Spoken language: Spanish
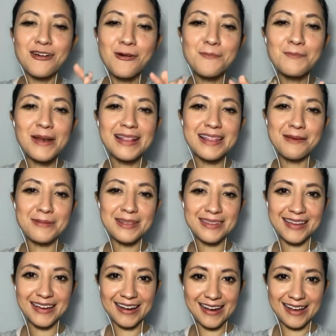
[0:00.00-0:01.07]

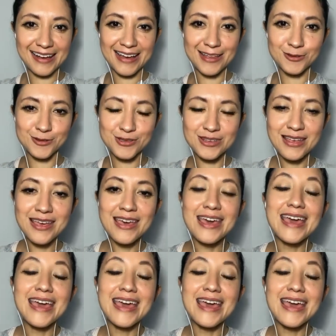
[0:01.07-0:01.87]
completamente relajados.